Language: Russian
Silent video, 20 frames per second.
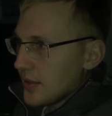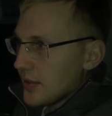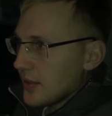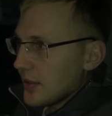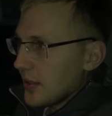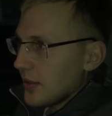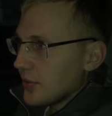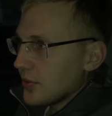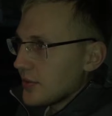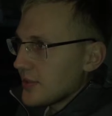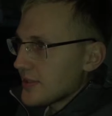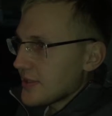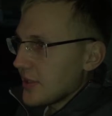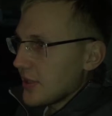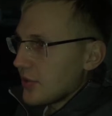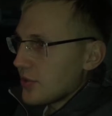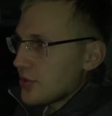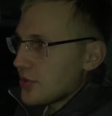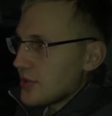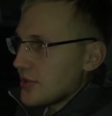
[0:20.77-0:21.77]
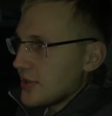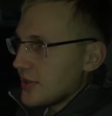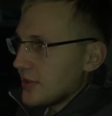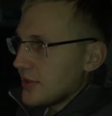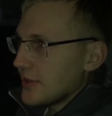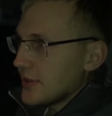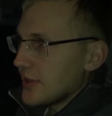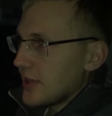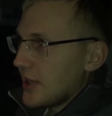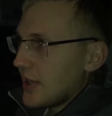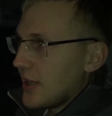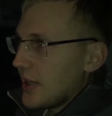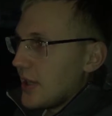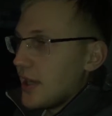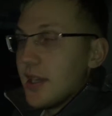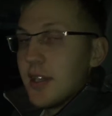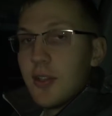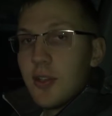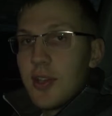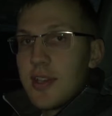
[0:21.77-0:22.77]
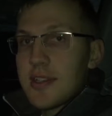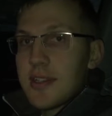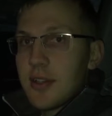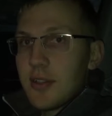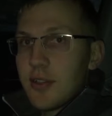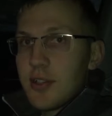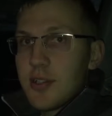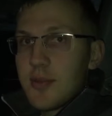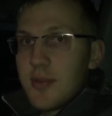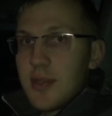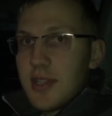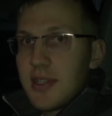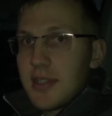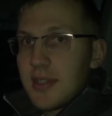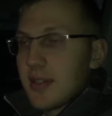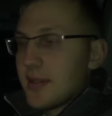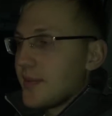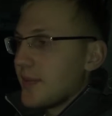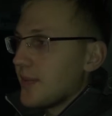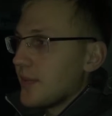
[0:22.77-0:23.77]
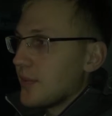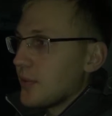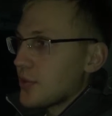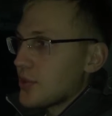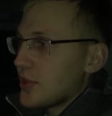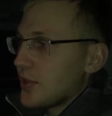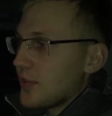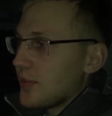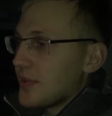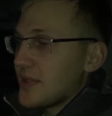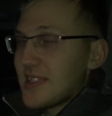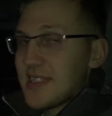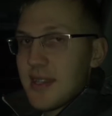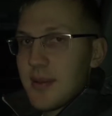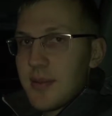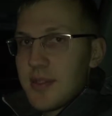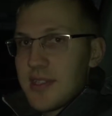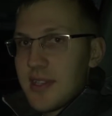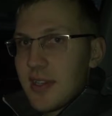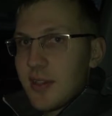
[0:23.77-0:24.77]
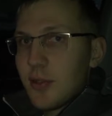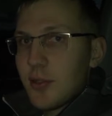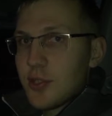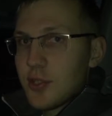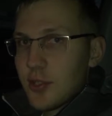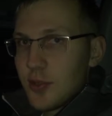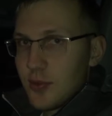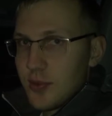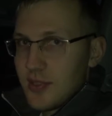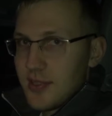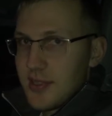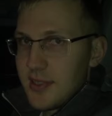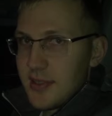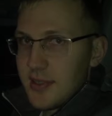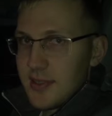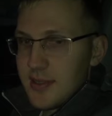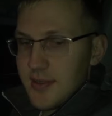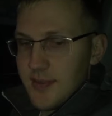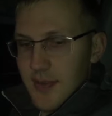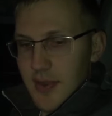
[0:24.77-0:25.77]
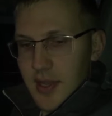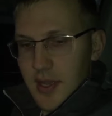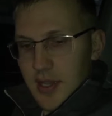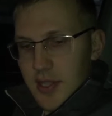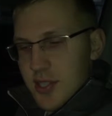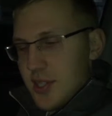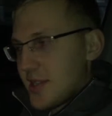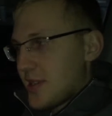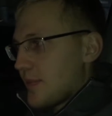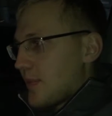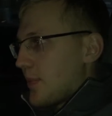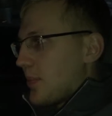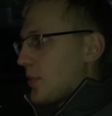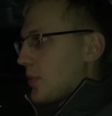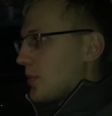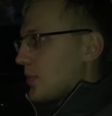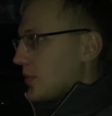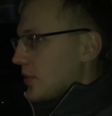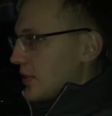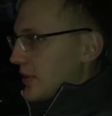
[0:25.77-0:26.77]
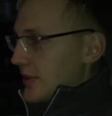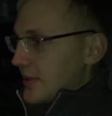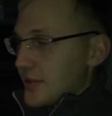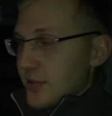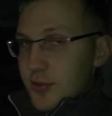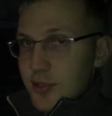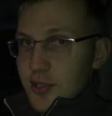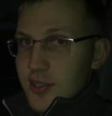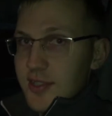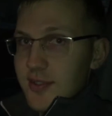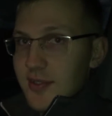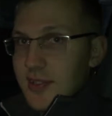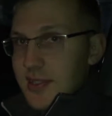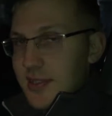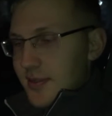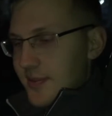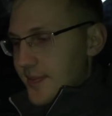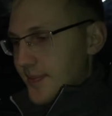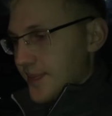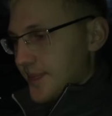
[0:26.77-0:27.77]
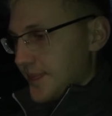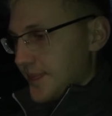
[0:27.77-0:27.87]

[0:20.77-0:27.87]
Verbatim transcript: Я вот не знаю, что делать. Но есть, короче, метод. Можно самодиагностику сделать. Сейчас я попробую это осуществить.